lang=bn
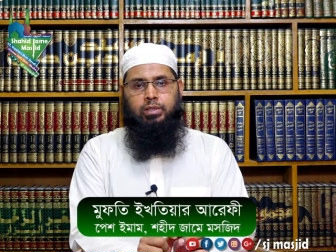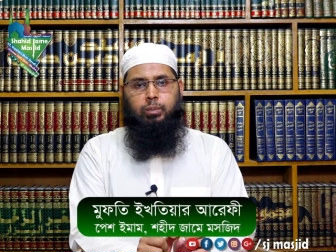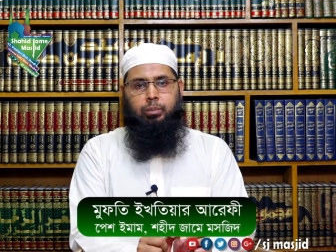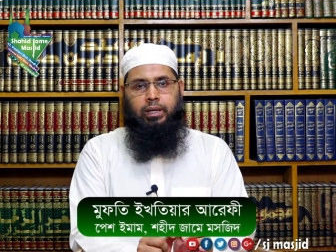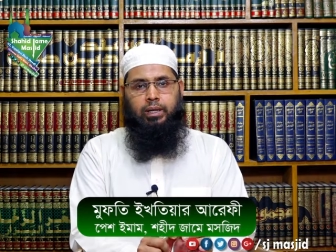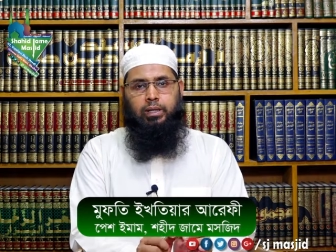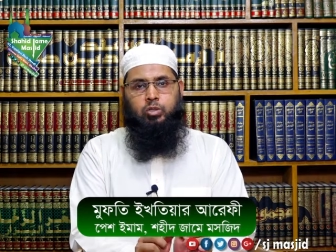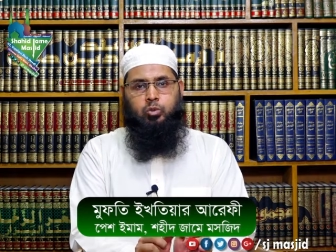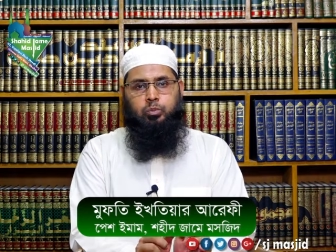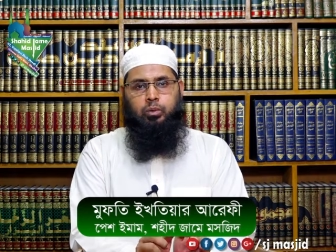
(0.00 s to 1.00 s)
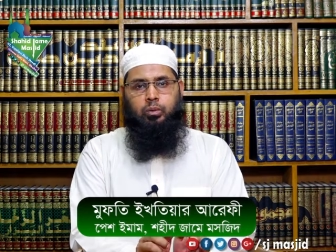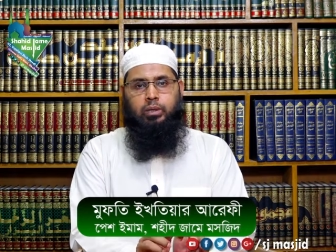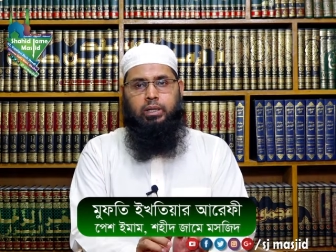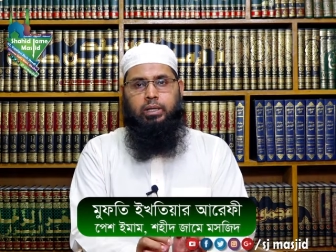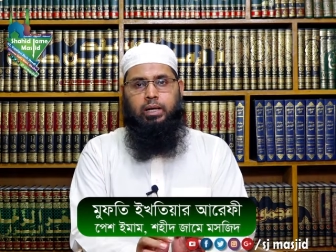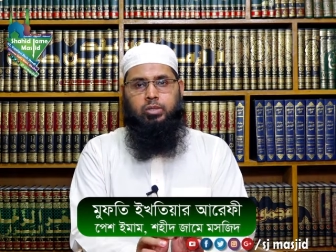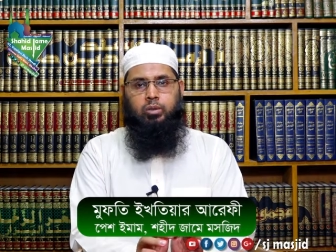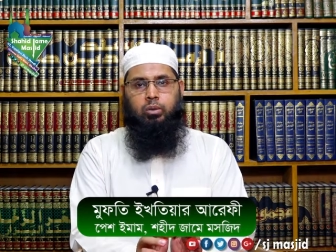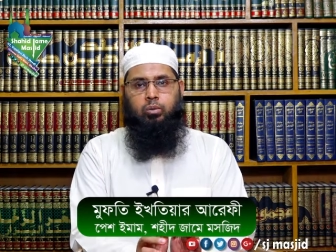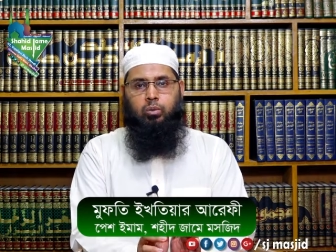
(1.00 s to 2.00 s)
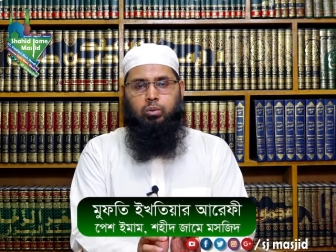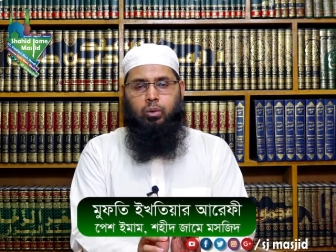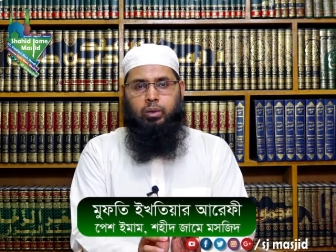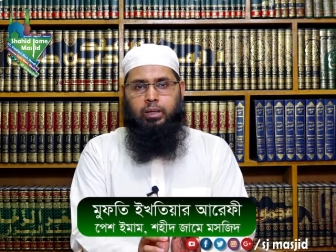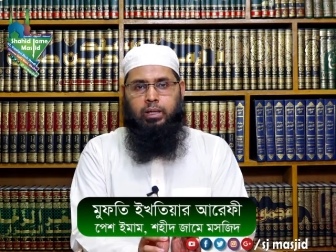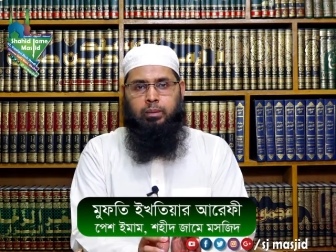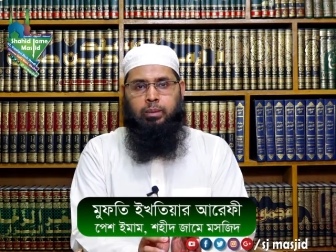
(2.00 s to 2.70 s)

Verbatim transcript: যে মেয়েরাজ উপলক্ষে আসলে কোনো ধরনের